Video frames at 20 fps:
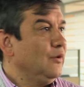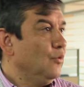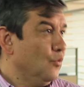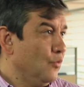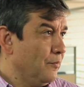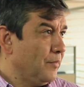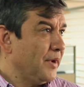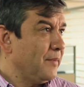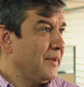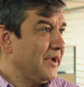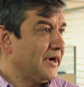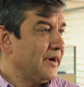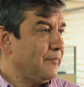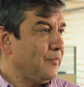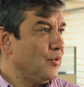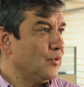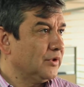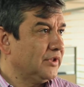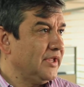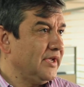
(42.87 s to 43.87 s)
Un primer
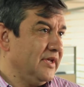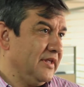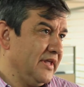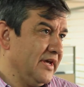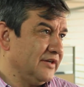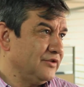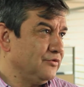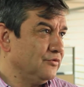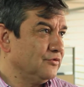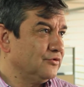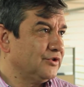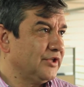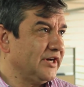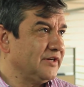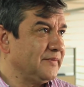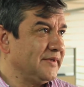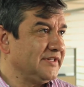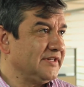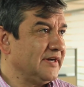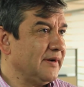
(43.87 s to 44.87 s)
reporte que de hace unos
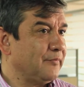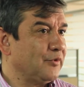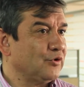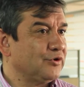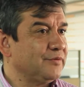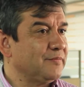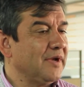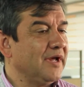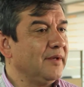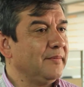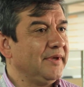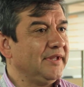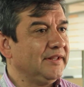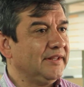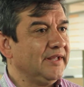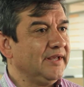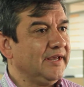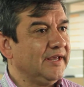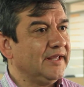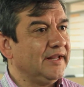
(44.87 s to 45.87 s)
tres meses
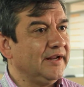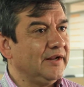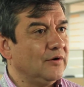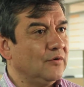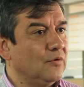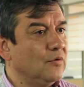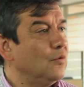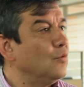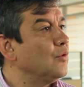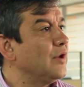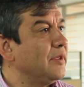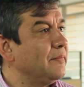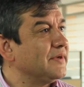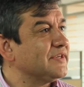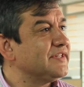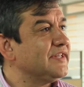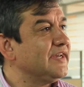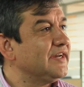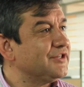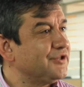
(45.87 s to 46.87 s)
aproximadamente generó una
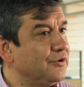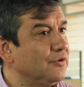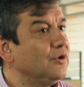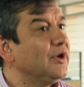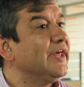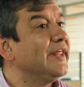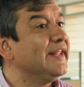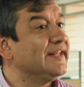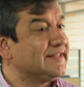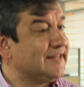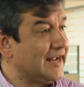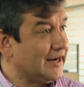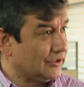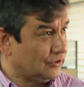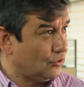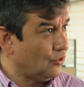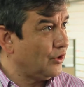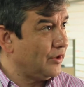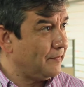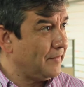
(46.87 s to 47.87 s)
investigación que
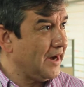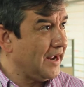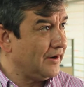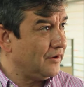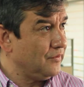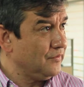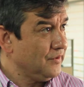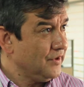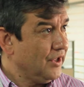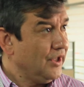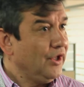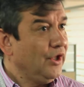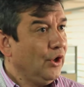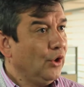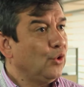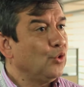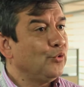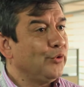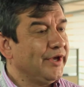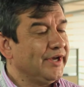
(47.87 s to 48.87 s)
descartó de plano
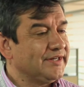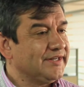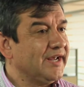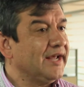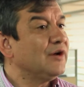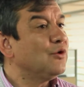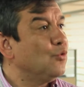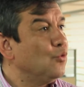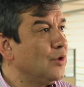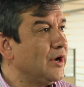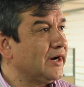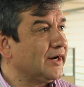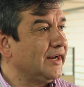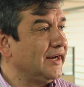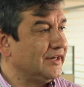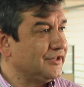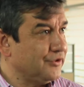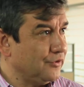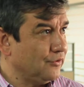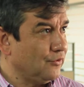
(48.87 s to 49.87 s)
que hubiese alguna
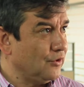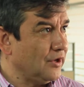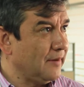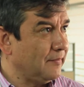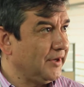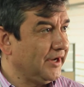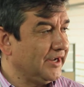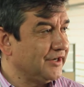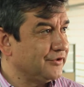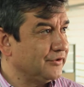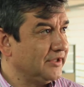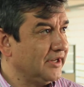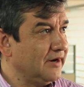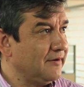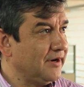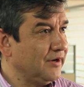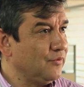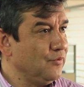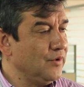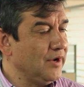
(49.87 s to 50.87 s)
relación con la aplicación de la
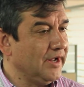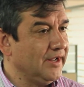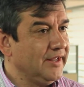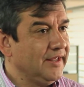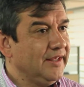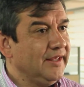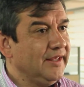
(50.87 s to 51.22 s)
vacuna.